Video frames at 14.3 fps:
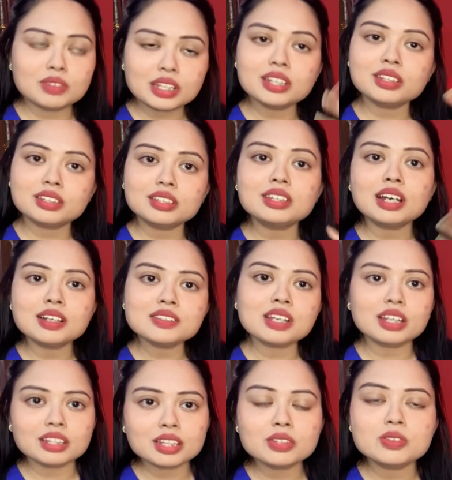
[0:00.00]
इतना
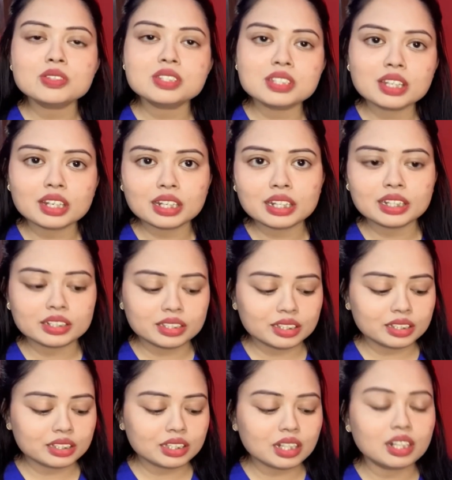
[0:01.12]
ज्यादा तुझसे
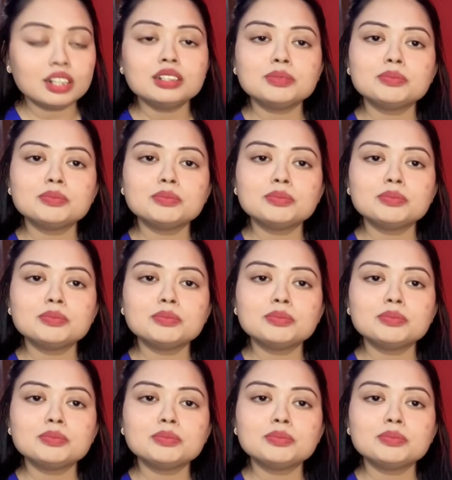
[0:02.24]
कनेक्टेड था